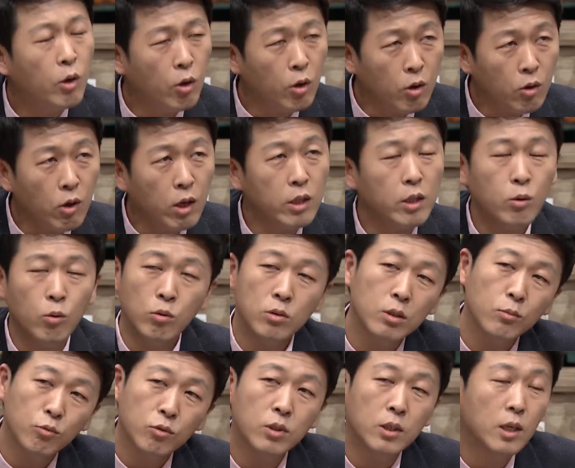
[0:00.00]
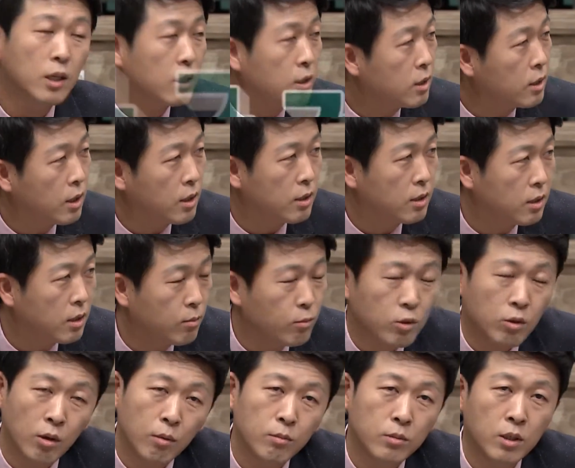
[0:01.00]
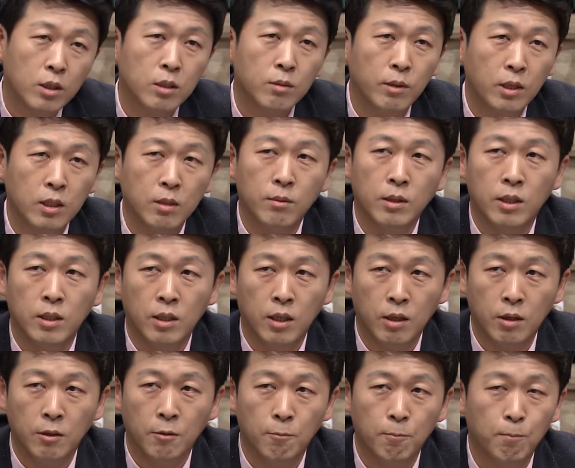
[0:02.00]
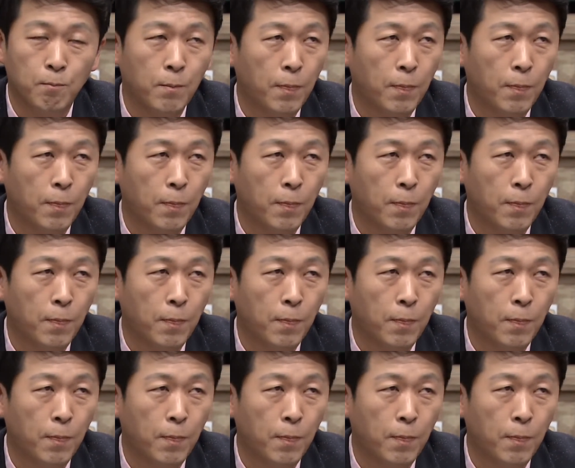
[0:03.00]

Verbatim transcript: 혈관에 혹시 문제가 있지 않은지 한번 검사를 음. 받아봐야 돼요.